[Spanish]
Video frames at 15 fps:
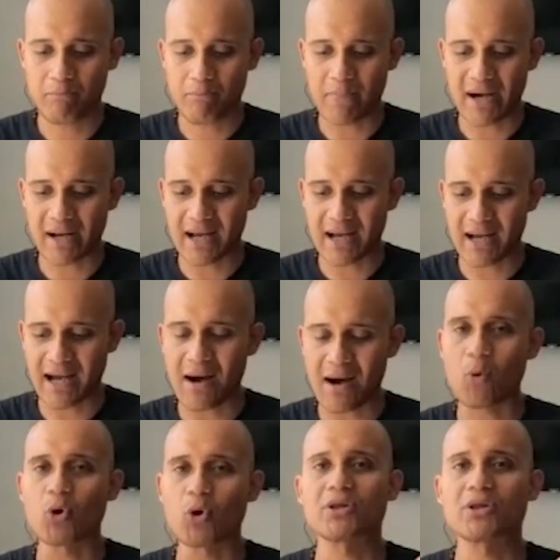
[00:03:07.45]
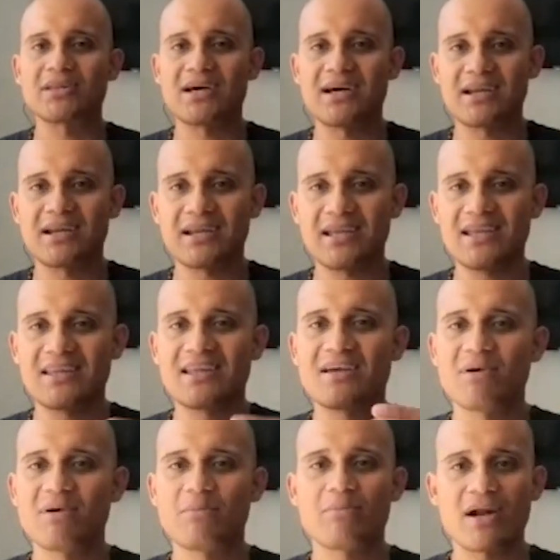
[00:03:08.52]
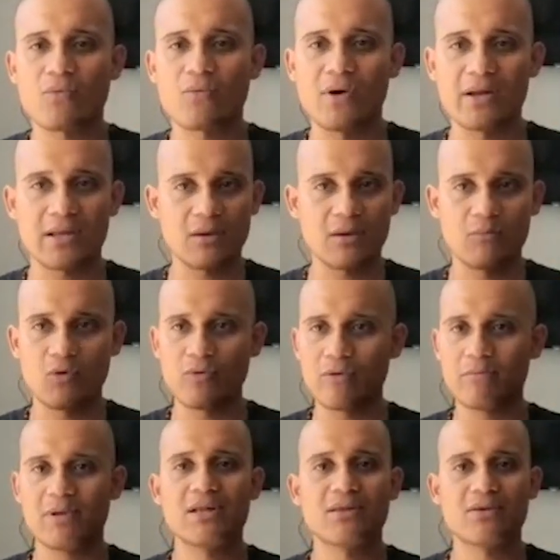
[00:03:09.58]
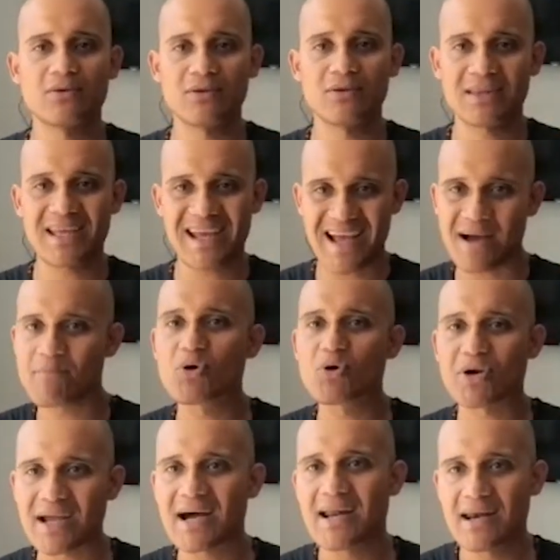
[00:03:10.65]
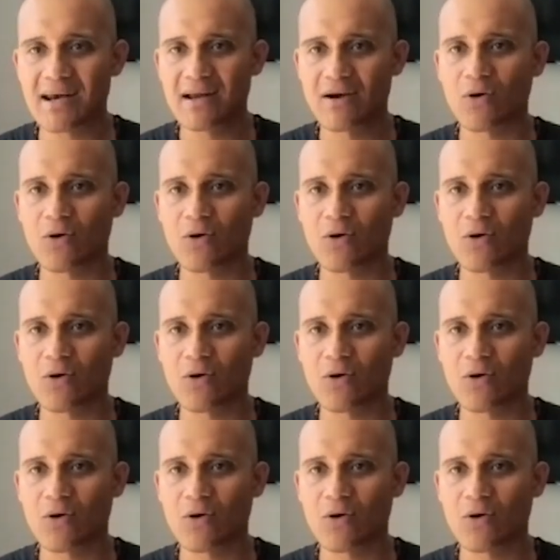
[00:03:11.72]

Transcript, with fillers: para abordar y desmembrar cualquier movimiento de cambio real